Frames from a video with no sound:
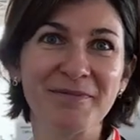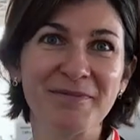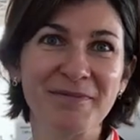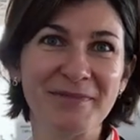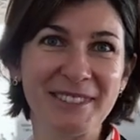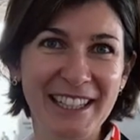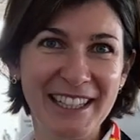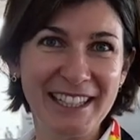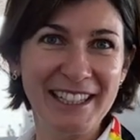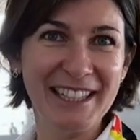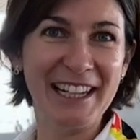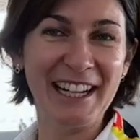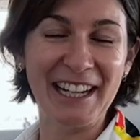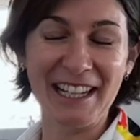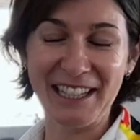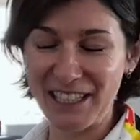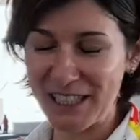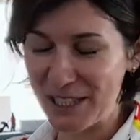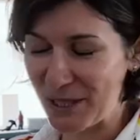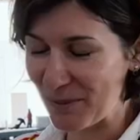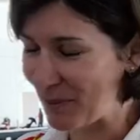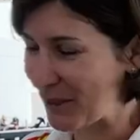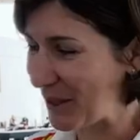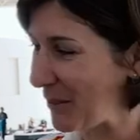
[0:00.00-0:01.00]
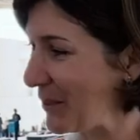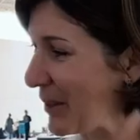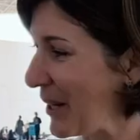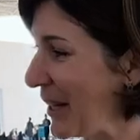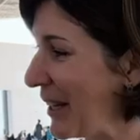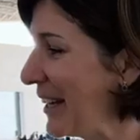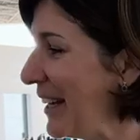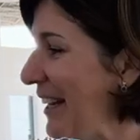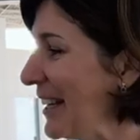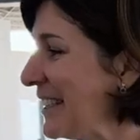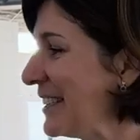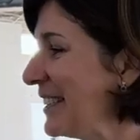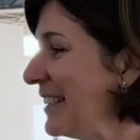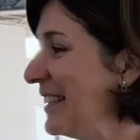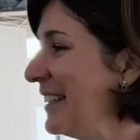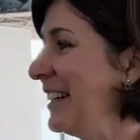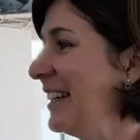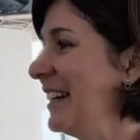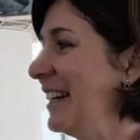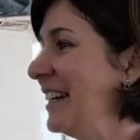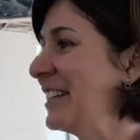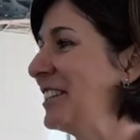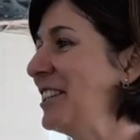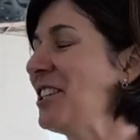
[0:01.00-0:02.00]
я наконец подобралась
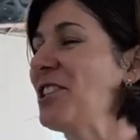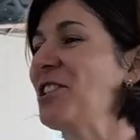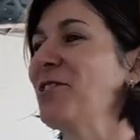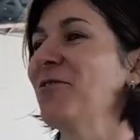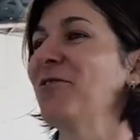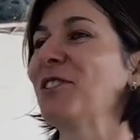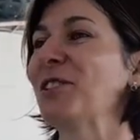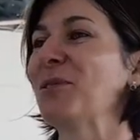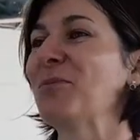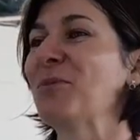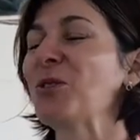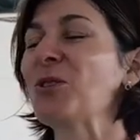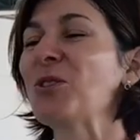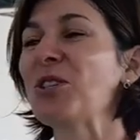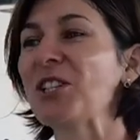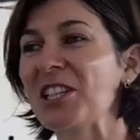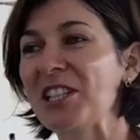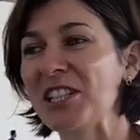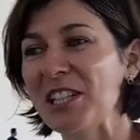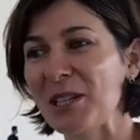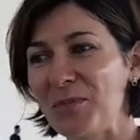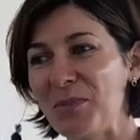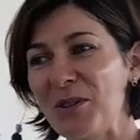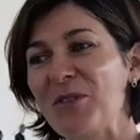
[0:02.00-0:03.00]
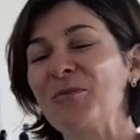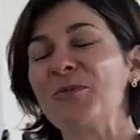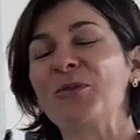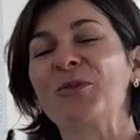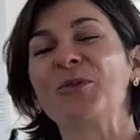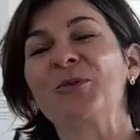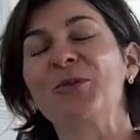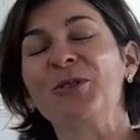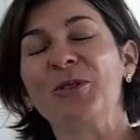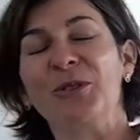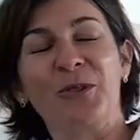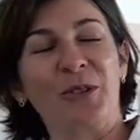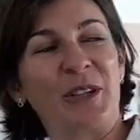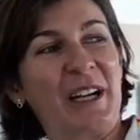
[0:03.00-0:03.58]
к 1861 году,